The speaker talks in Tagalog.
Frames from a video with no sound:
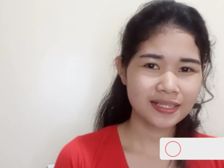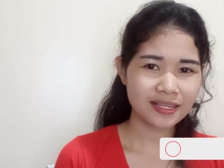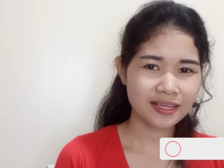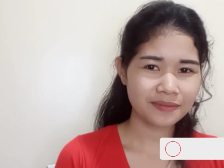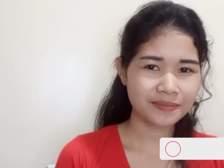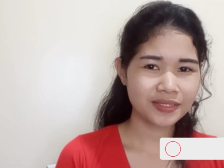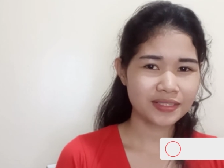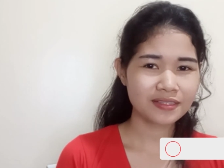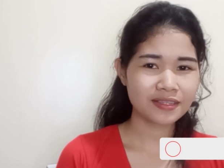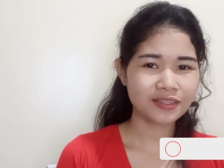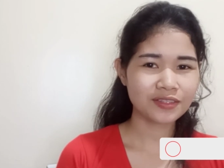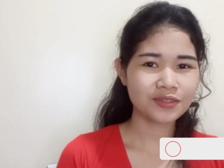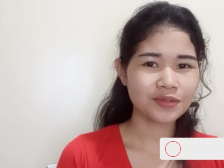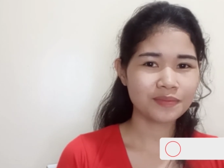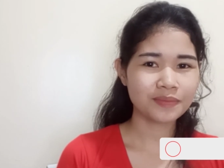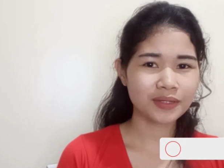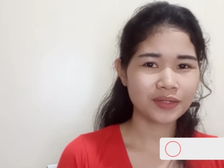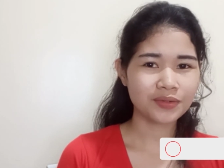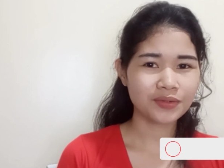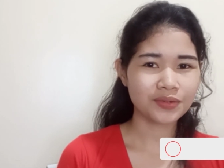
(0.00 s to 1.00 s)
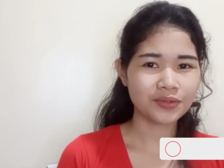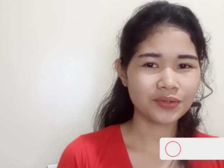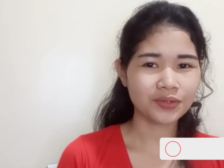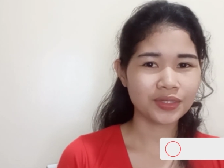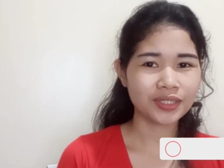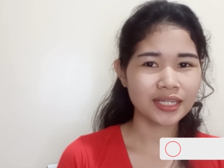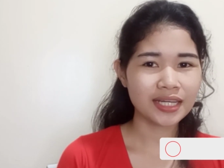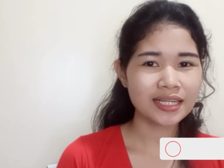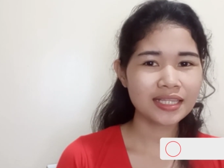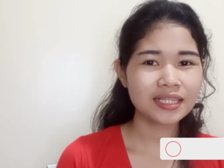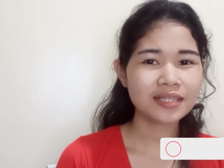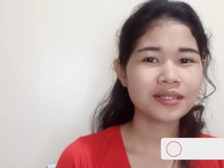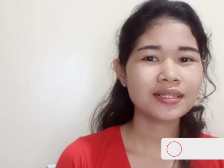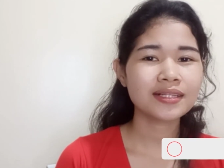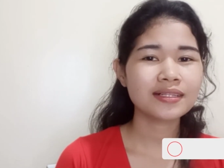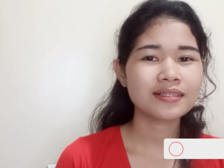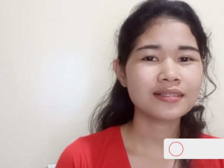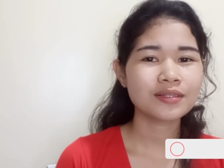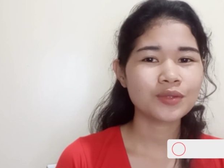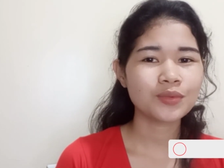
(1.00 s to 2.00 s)
salamat sa inyong panonood at
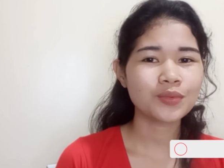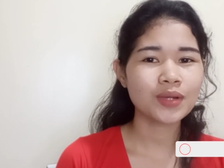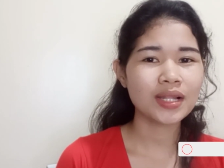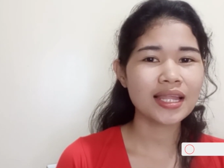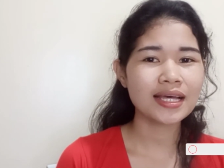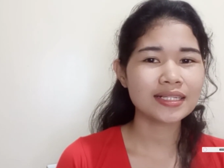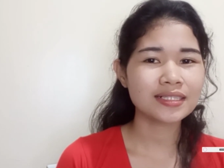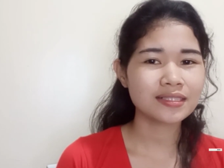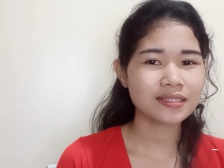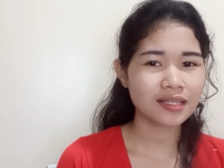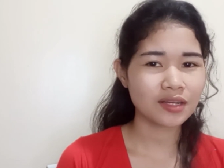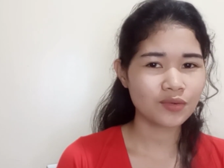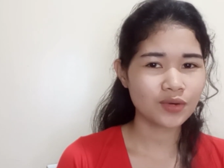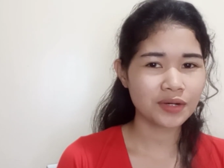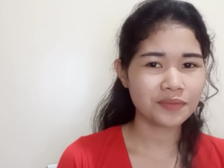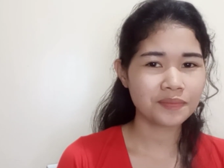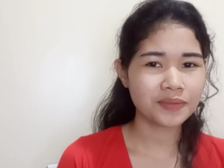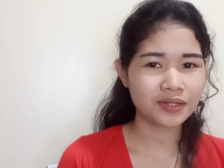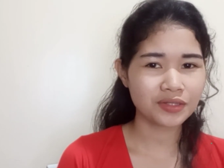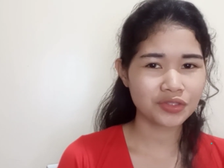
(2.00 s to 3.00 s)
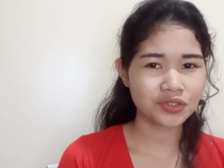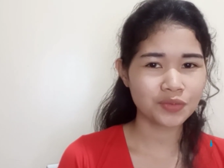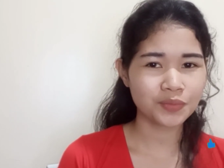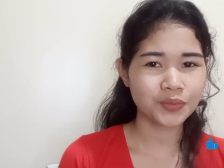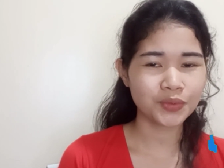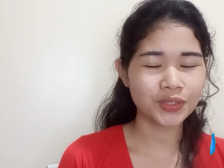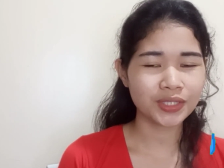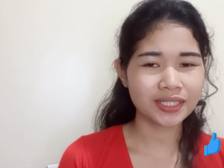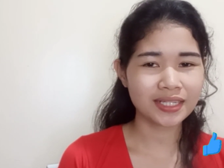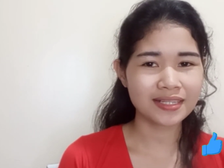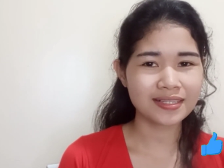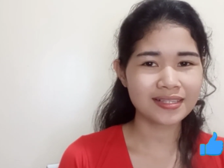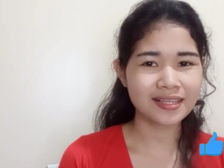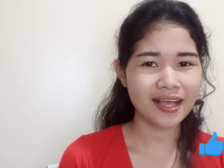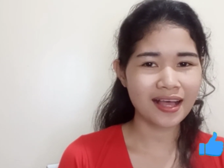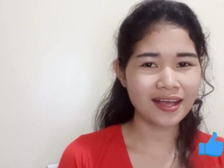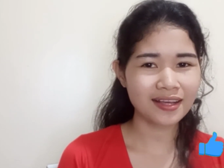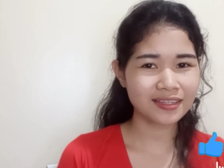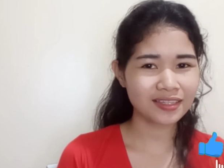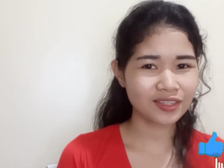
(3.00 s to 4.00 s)
walang sawang pagsuporta sa
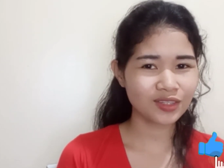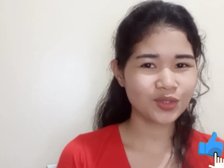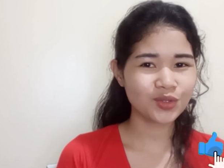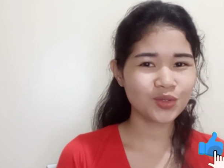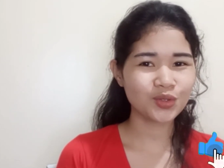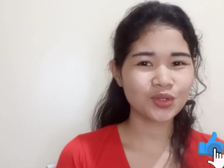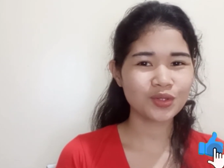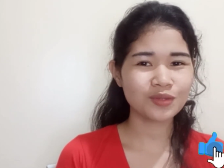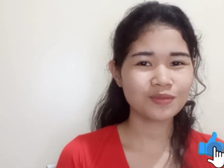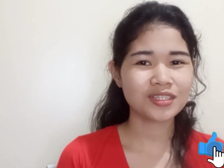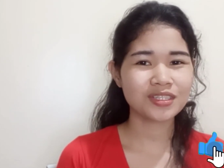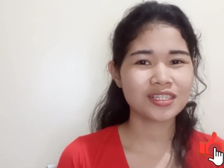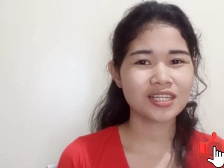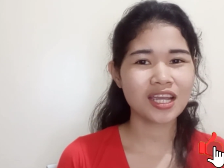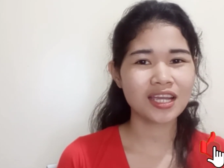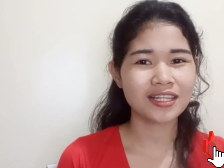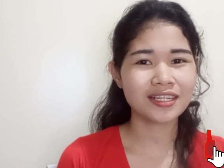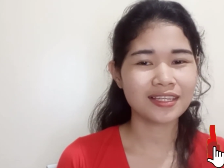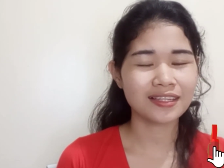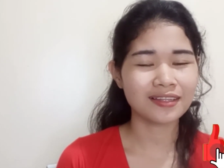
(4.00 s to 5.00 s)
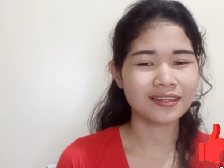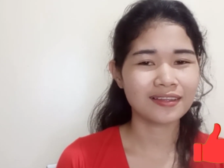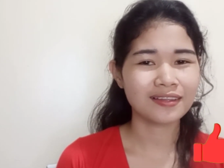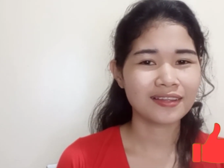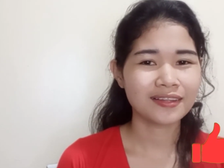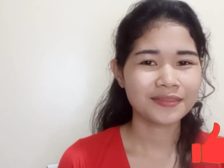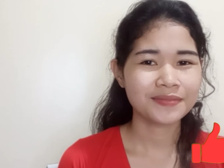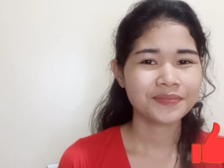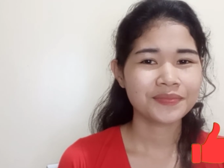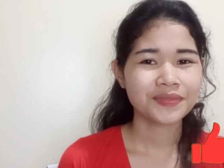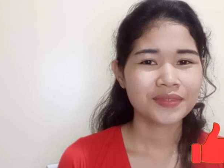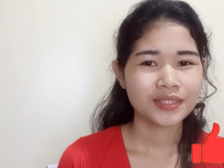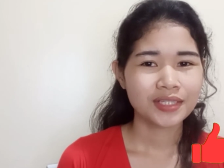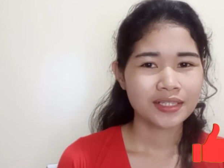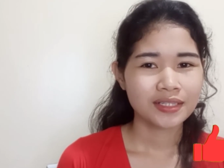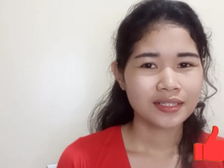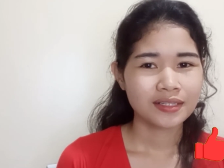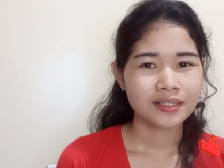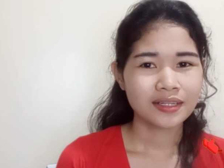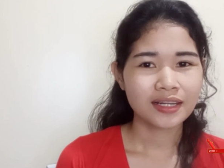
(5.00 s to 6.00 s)
aking YouTube channel.
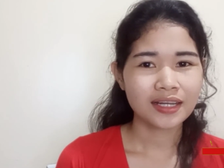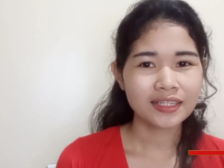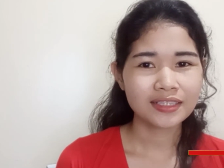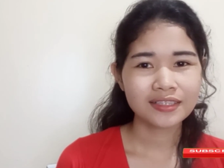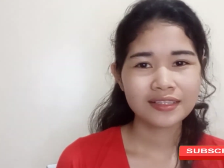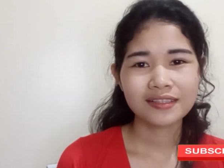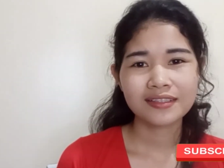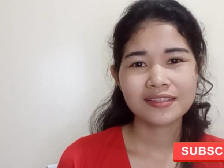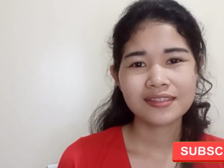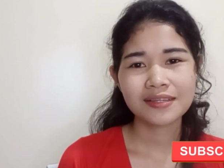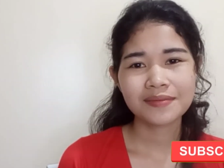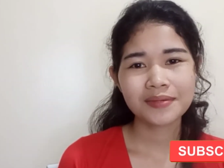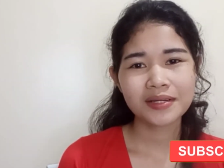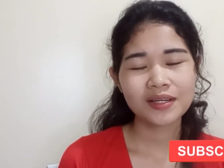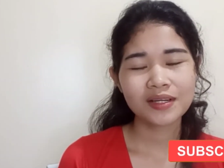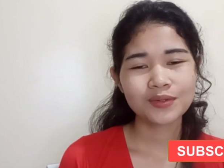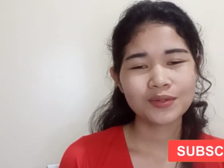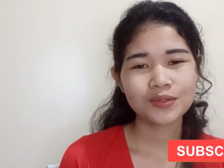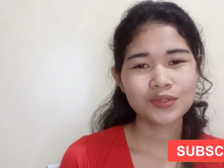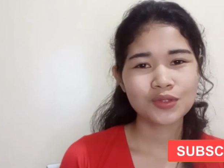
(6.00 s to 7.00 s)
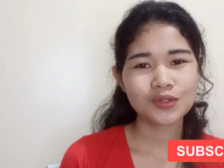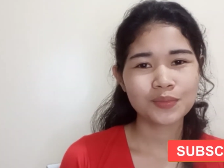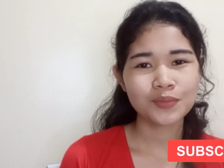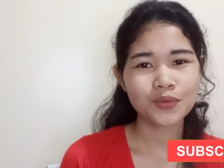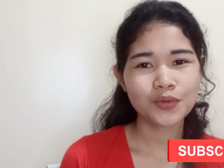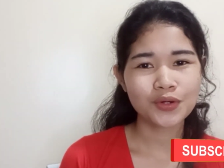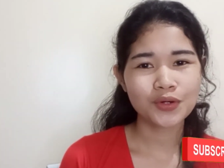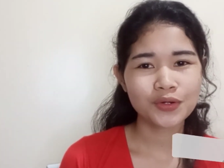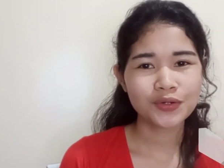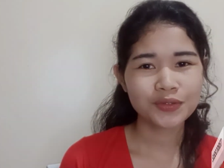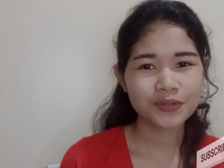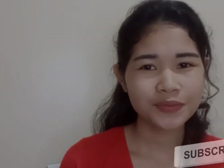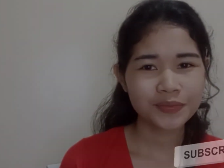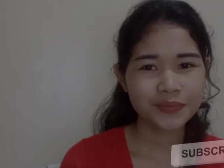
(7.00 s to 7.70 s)
At sa mga gusto pong